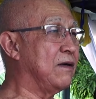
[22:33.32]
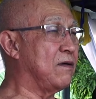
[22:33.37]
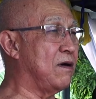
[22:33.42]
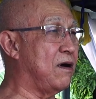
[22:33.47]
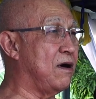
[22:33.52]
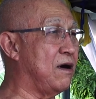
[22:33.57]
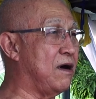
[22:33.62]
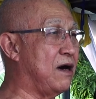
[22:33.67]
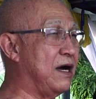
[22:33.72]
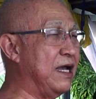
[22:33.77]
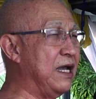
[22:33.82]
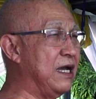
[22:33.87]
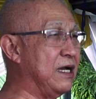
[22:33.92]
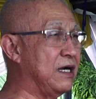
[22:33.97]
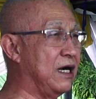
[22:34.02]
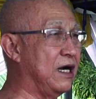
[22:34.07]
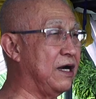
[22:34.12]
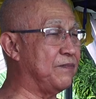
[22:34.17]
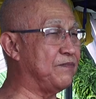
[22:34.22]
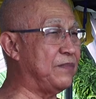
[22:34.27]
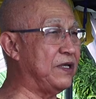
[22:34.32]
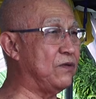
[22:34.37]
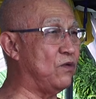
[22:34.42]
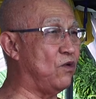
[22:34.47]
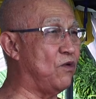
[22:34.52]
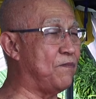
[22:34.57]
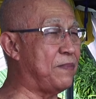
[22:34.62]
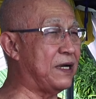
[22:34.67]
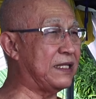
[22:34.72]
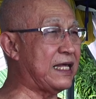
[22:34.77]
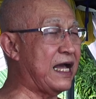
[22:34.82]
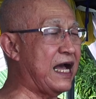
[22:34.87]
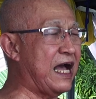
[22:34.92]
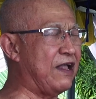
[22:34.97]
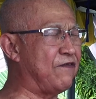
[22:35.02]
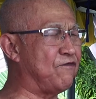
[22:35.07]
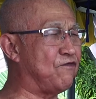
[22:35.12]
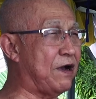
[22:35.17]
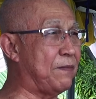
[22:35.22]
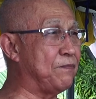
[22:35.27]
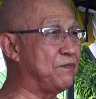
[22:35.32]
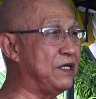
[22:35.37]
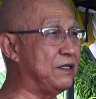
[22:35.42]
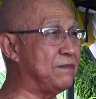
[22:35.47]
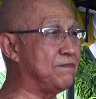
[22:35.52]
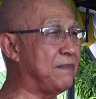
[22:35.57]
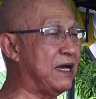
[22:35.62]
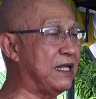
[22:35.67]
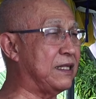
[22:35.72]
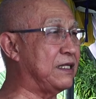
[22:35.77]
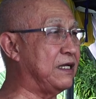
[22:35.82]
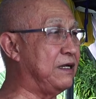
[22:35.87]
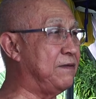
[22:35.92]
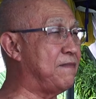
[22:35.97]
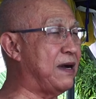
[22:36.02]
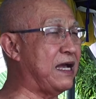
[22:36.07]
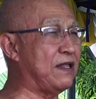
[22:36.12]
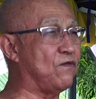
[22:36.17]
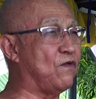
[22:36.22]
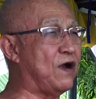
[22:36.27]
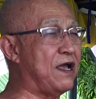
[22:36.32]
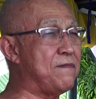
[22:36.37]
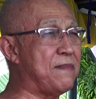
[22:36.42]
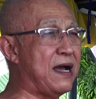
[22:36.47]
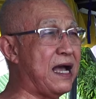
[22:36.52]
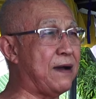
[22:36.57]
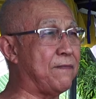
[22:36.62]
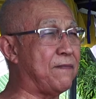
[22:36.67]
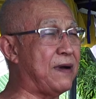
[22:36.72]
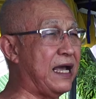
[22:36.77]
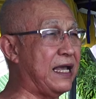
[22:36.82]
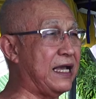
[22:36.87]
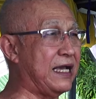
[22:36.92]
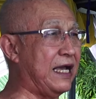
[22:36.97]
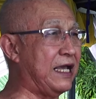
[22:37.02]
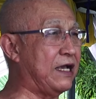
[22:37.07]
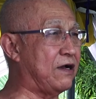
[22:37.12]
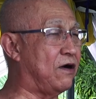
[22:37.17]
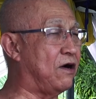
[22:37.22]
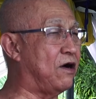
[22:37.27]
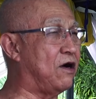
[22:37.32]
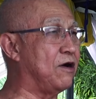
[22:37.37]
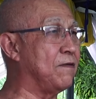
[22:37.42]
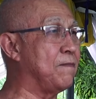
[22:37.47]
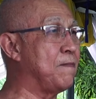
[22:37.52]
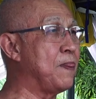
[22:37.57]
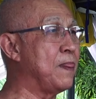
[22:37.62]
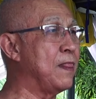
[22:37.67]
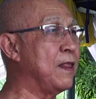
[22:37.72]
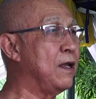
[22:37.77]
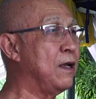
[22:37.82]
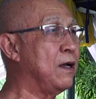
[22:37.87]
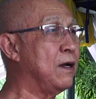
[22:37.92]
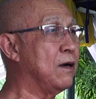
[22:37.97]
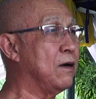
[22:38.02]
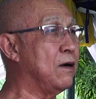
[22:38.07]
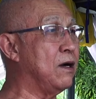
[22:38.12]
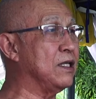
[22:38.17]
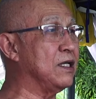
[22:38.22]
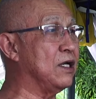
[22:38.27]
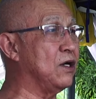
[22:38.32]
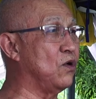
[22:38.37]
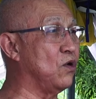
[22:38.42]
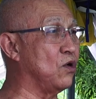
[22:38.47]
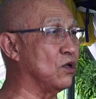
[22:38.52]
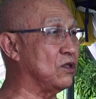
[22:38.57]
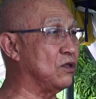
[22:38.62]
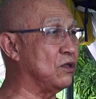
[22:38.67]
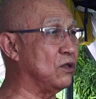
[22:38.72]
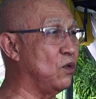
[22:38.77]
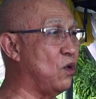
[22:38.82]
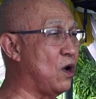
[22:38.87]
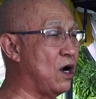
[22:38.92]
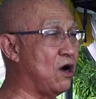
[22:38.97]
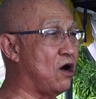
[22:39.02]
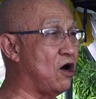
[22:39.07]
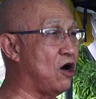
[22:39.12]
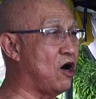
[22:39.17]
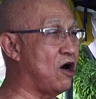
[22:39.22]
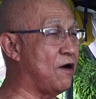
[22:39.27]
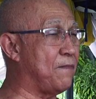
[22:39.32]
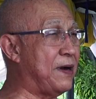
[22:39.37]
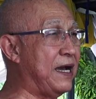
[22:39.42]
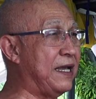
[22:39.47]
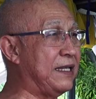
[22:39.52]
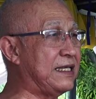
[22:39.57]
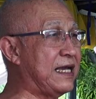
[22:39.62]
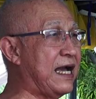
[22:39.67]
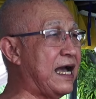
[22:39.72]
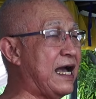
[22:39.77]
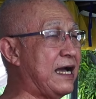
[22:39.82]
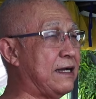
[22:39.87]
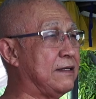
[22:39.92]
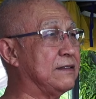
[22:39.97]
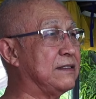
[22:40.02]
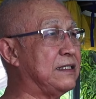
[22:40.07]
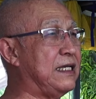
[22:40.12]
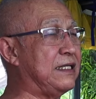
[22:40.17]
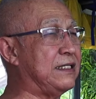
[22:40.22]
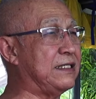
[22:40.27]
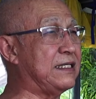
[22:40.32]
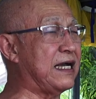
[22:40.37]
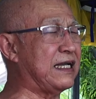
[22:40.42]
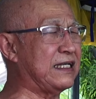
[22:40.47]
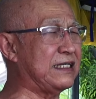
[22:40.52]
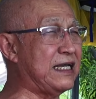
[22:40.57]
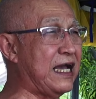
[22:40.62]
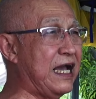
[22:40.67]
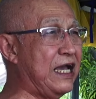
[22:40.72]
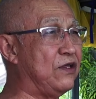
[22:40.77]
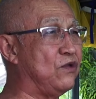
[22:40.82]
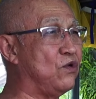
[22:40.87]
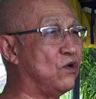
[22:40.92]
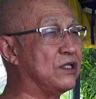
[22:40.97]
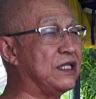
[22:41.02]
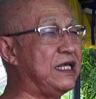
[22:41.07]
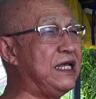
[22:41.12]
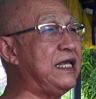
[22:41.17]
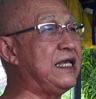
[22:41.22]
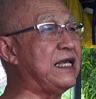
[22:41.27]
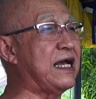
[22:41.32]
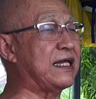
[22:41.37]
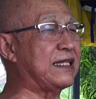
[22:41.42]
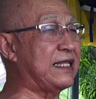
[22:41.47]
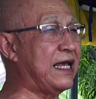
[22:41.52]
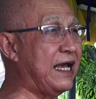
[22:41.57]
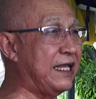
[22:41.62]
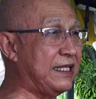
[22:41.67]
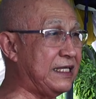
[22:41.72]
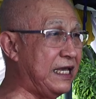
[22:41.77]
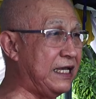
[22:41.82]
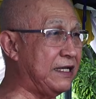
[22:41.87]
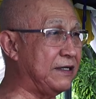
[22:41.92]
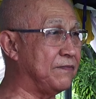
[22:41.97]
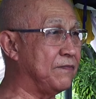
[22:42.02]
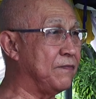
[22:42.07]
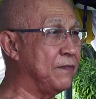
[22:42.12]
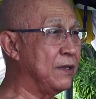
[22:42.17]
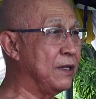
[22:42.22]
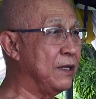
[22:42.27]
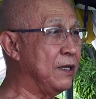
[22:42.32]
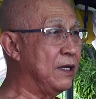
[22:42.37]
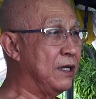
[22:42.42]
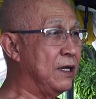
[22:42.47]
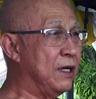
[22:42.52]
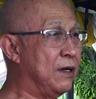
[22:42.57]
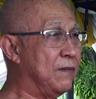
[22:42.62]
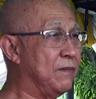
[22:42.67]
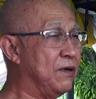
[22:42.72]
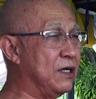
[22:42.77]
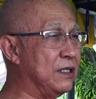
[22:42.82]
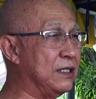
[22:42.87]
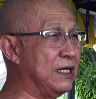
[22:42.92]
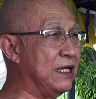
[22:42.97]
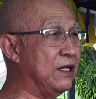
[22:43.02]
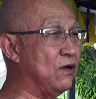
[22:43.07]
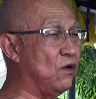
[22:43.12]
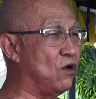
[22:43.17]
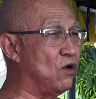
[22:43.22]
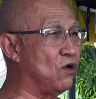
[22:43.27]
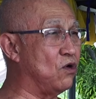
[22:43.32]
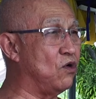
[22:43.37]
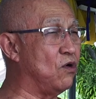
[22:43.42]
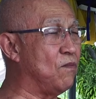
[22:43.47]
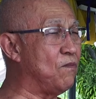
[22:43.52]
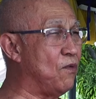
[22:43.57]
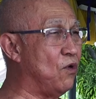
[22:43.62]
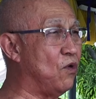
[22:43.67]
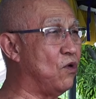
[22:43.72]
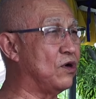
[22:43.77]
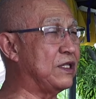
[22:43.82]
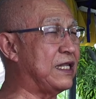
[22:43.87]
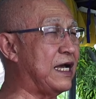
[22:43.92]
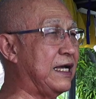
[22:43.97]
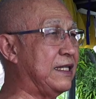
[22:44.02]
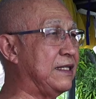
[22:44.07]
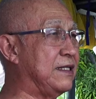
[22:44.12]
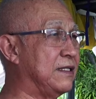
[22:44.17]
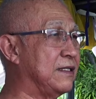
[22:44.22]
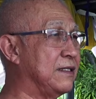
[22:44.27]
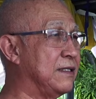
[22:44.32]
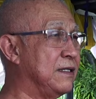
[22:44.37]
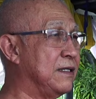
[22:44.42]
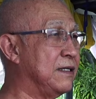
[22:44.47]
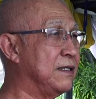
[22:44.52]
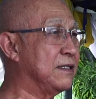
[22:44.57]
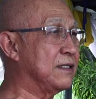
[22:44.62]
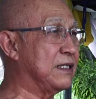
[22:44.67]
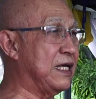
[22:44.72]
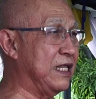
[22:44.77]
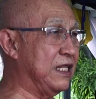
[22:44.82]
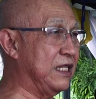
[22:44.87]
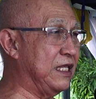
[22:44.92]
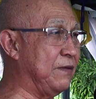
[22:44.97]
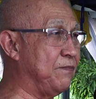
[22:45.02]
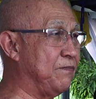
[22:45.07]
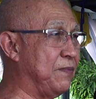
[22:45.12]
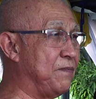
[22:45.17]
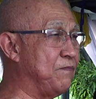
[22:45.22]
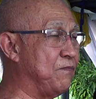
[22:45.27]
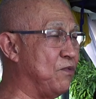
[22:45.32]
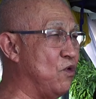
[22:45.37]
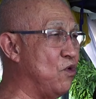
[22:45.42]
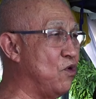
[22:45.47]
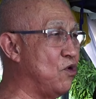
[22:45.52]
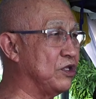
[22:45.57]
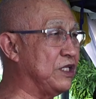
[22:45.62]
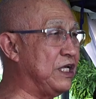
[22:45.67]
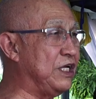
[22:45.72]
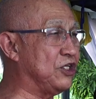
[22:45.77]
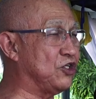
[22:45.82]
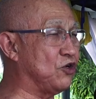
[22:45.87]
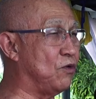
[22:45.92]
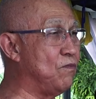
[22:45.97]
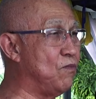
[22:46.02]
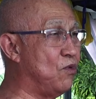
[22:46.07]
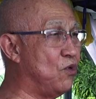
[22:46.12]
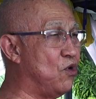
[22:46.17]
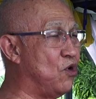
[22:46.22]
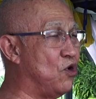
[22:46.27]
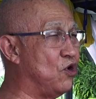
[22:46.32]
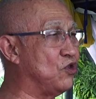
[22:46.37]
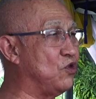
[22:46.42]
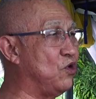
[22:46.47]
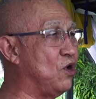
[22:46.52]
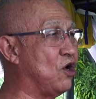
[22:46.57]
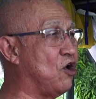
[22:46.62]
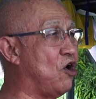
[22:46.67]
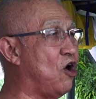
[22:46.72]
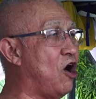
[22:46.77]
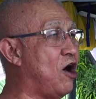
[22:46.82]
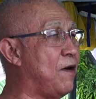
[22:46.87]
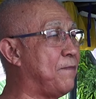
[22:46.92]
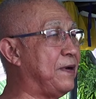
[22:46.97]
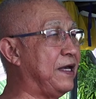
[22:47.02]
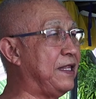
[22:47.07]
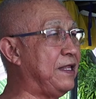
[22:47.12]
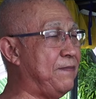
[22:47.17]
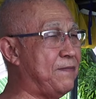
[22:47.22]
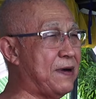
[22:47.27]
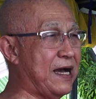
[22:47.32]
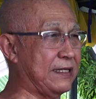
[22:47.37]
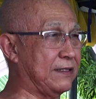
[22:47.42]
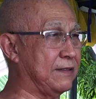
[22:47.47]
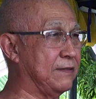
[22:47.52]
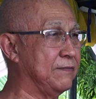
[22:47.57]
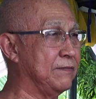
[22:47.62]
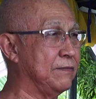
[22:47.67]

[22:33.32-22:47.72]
ก่อให้เกิดเป็นอุปทานความยึดมั่นถือมั่นไว้มากมายไก่กองก็จะหลุดล่วงออกไปจากจิตจากใจดวงนี้อย่างแท้จริงเพราะนั้นองค์หลวงปู่นั้นท่านจึงเป็นผู้ที่สมบูรณ์ด้วยข้อปฏิบัติ